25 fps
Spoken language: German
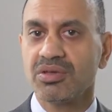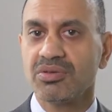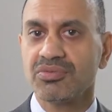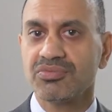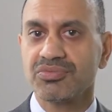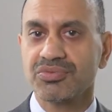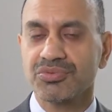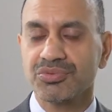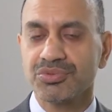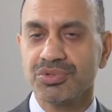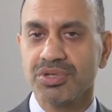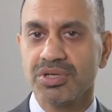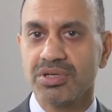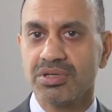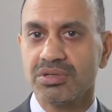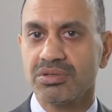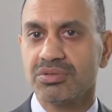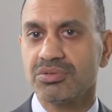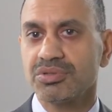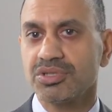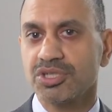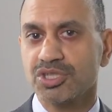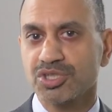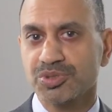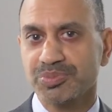Früher
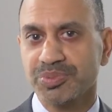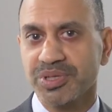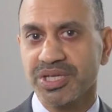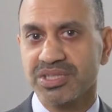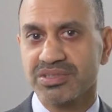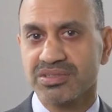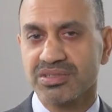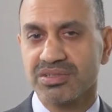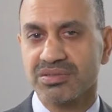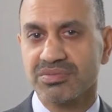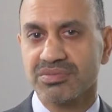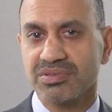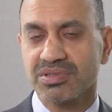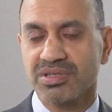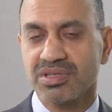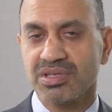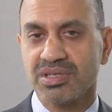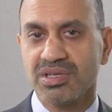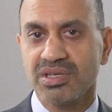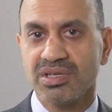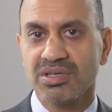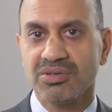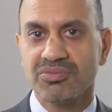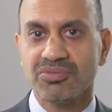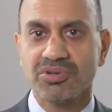oder später
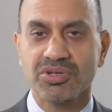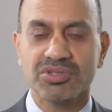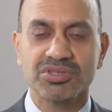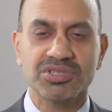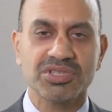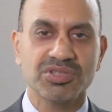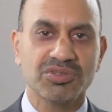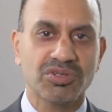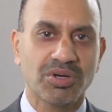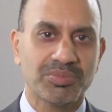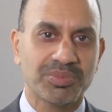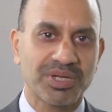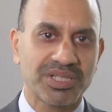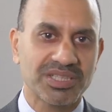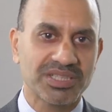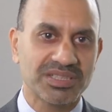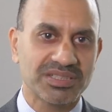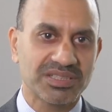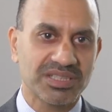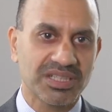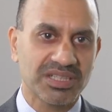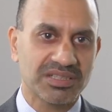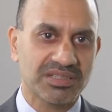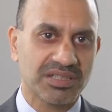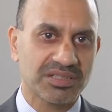wird die
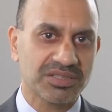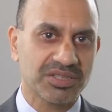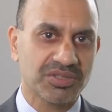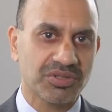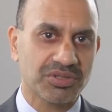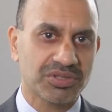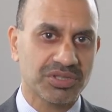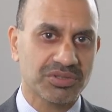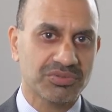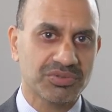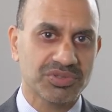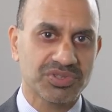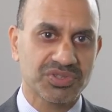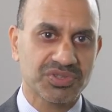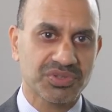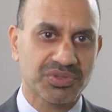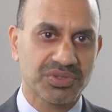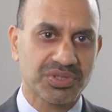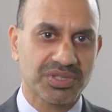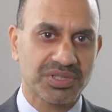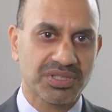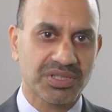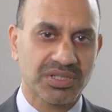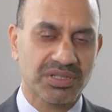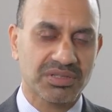Normalität an die JLU
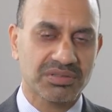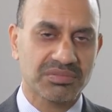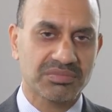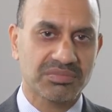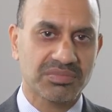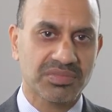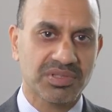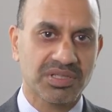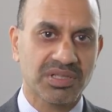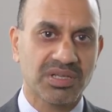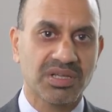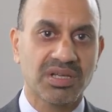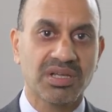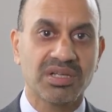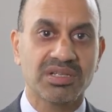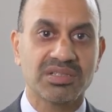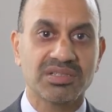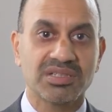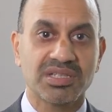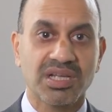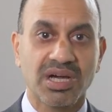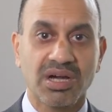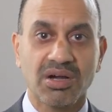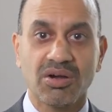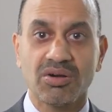zurückkehren.
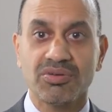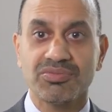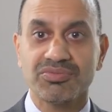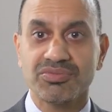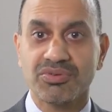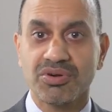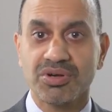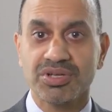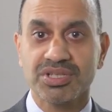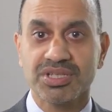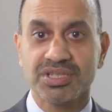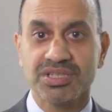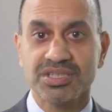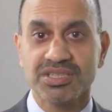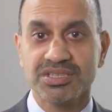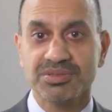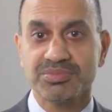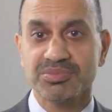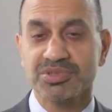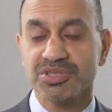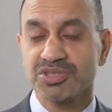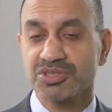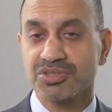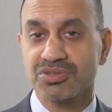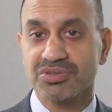Darauf freue ich
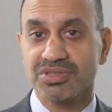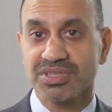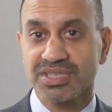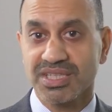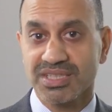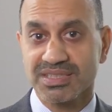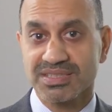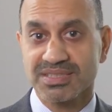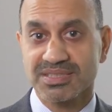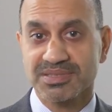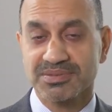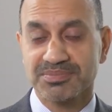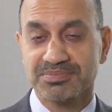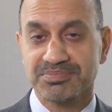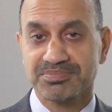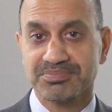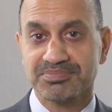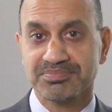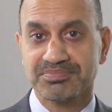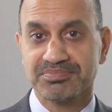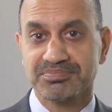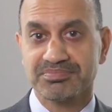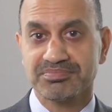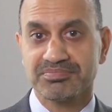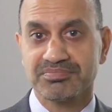mich schon jetzt.
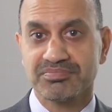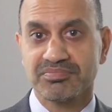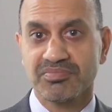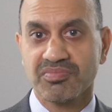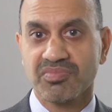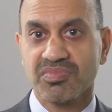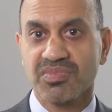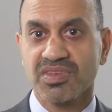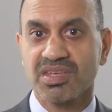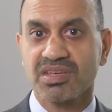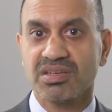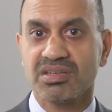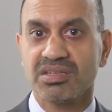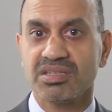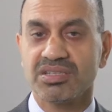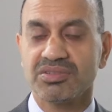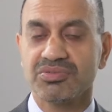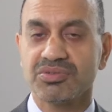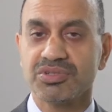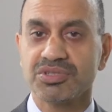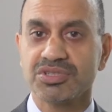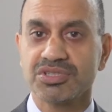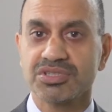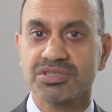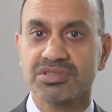Ich
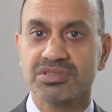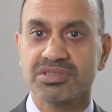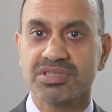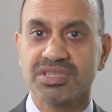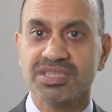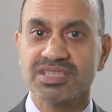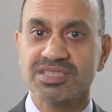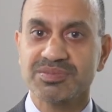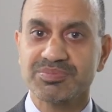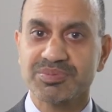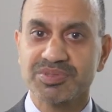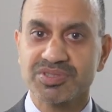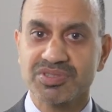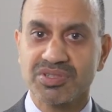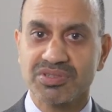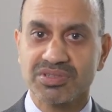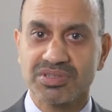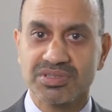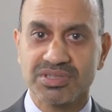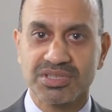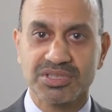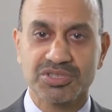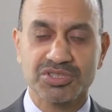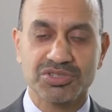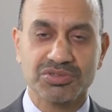wünsche
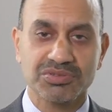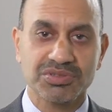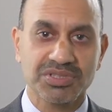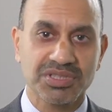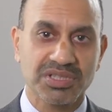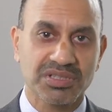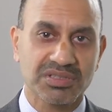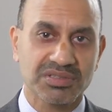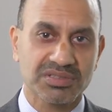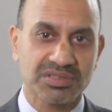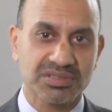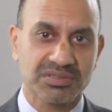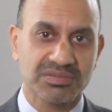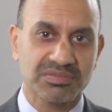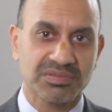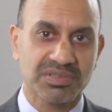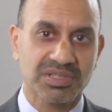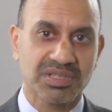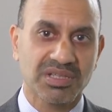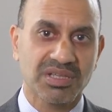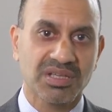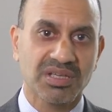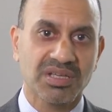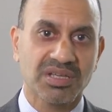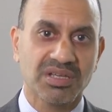insbesondere den Studierenden
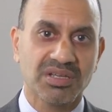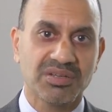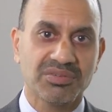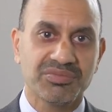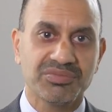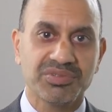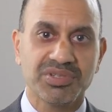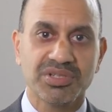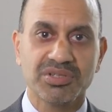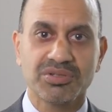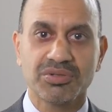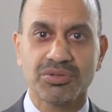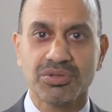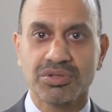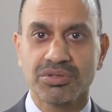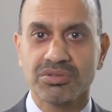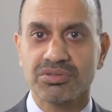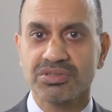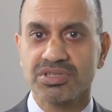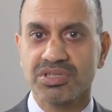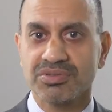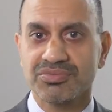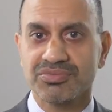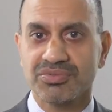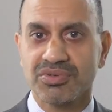viel Glück
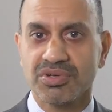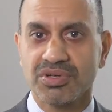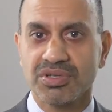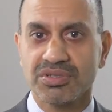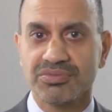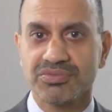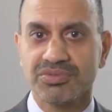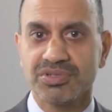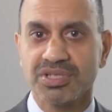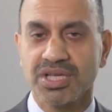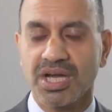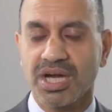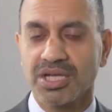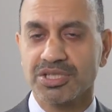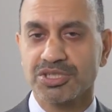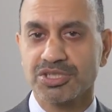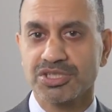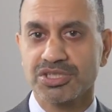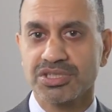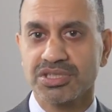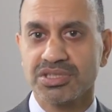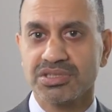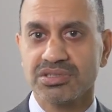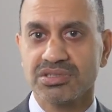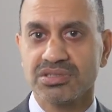und Erfolg für die
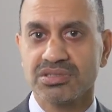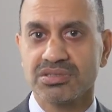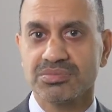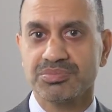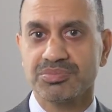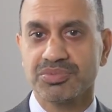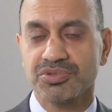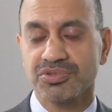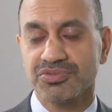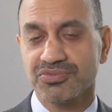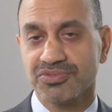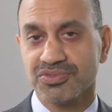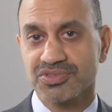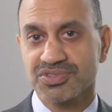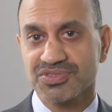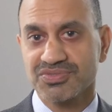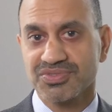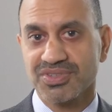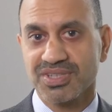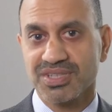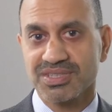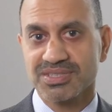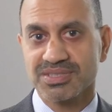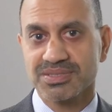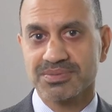anstehende
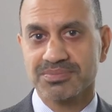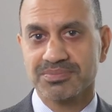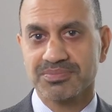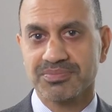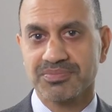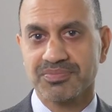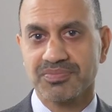Prüfungsphase.